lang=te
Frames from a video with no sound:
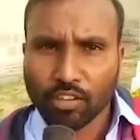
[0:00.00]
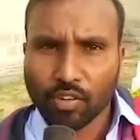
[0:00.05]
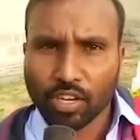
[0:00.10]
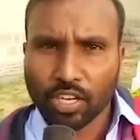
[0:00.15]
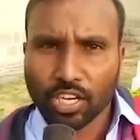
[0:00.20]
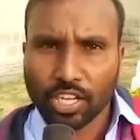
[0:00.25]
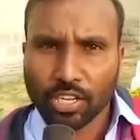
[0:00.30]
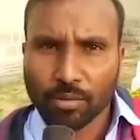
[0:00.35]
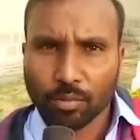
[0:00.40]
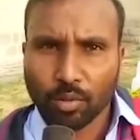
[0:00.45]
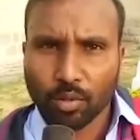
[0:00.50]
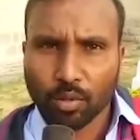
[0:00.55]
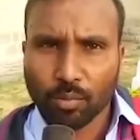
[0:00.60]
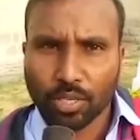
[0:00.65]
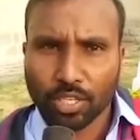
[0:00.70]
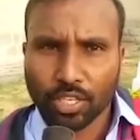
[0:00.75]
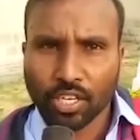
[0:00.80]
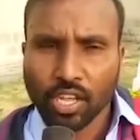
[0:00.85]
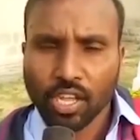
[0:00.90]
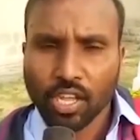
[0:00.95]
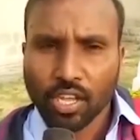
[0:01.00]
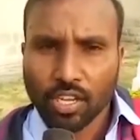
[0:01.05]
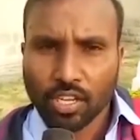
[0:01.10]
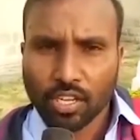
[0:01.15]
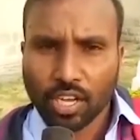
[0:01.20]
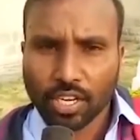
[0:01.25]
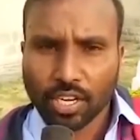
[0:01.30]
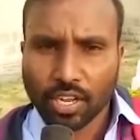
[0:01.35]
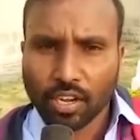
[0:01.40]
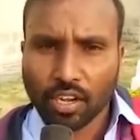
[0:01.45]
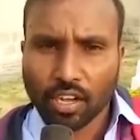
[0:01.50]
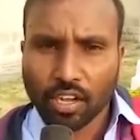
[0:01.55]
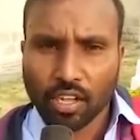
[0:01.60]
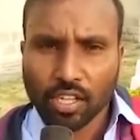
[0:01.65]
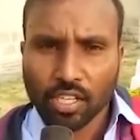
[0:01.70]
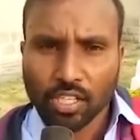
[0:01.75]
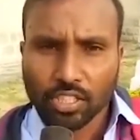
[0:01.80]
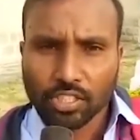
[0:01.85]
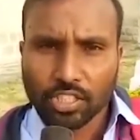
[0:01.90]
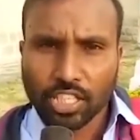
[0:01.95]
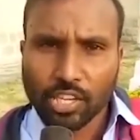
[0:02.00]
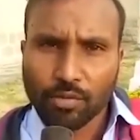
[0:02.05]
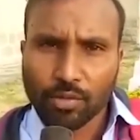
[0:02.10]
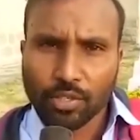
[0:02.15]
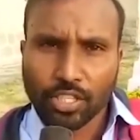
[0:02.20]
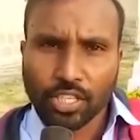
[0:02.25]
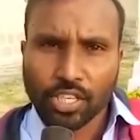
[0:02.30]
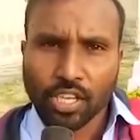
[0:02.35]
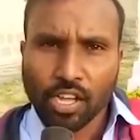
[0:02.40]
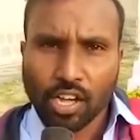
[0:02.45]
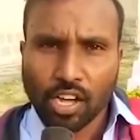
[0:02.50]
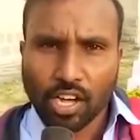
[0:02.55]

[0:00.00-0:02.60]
దేవాలయంలో మరి ఘనంగా దేవుని